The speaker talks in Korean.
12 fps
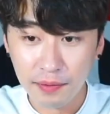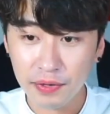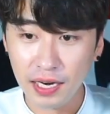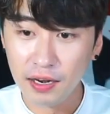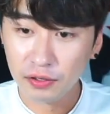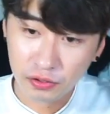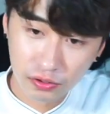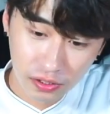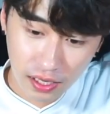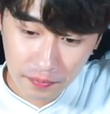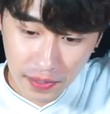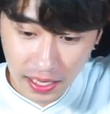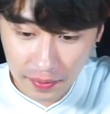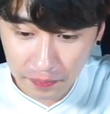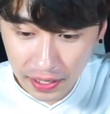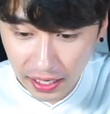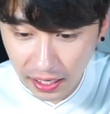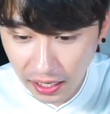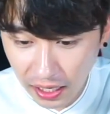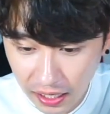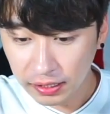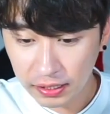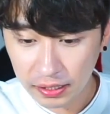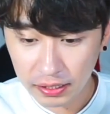답을 알려줘. 아빠야.
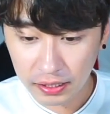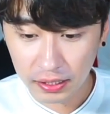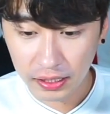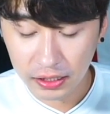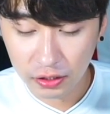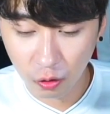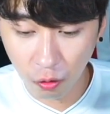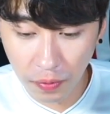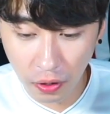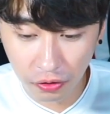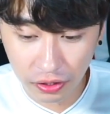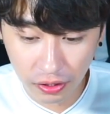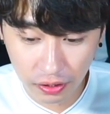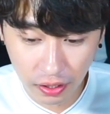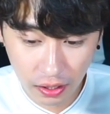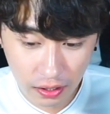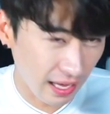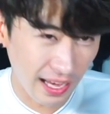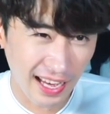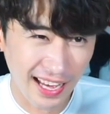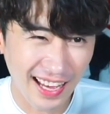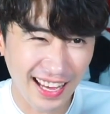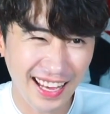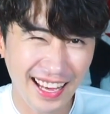2,500원이에요 이게?
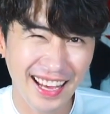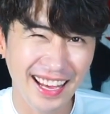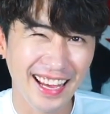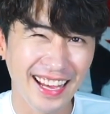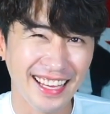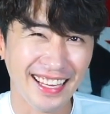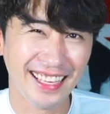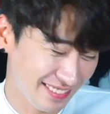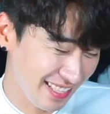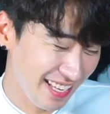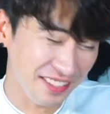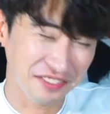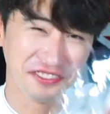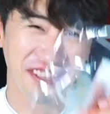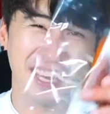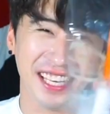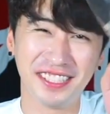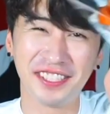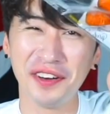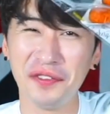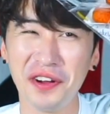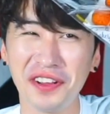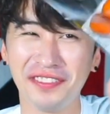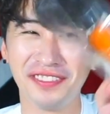에이, 두 개
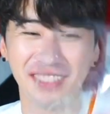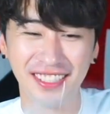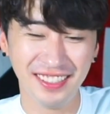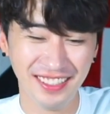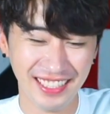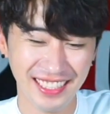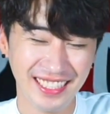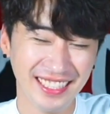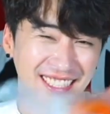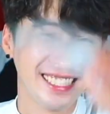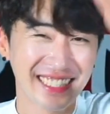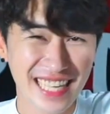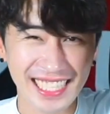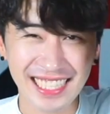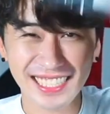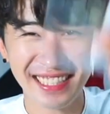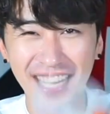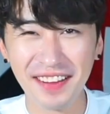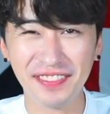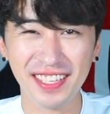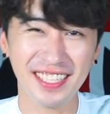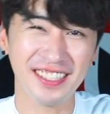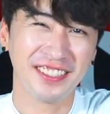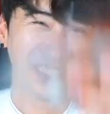2,500원이면 이거 세상
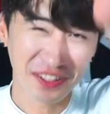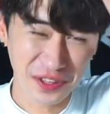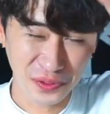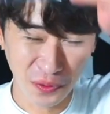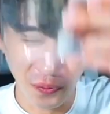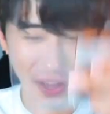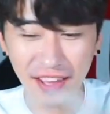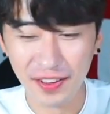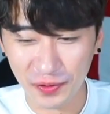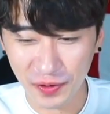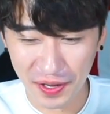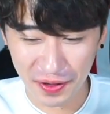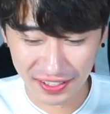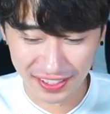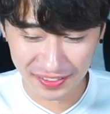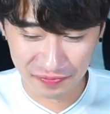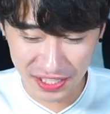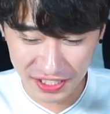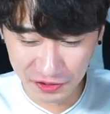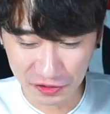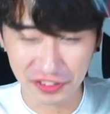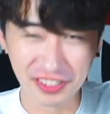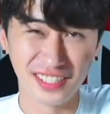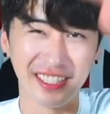사람들이 이거 노예요. 그
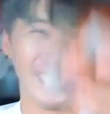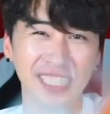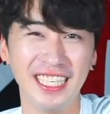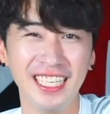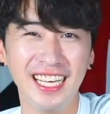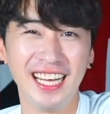민중 그